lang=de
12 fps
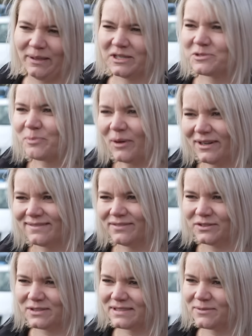bin gespannt,
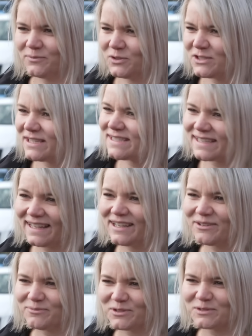was es jetzt
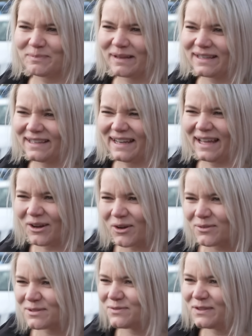geht und was man
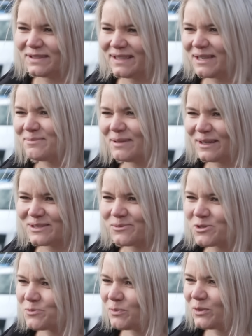genau, was für Themen das
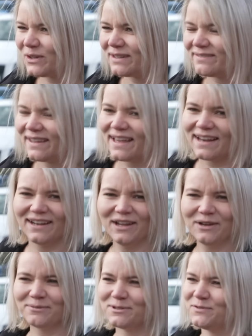angesprochen werden,
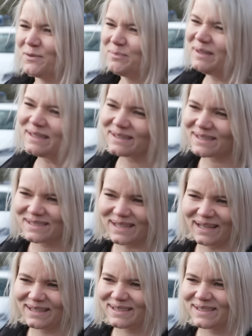was für mich
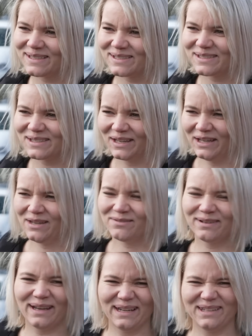interessant ist,
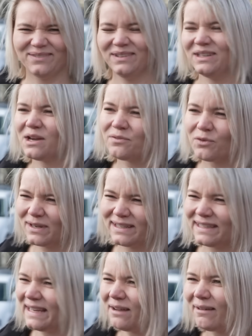vielleicht wie die auf einen
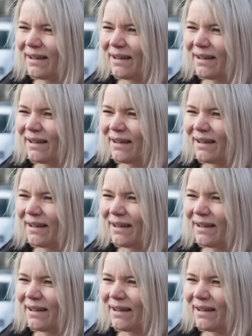genau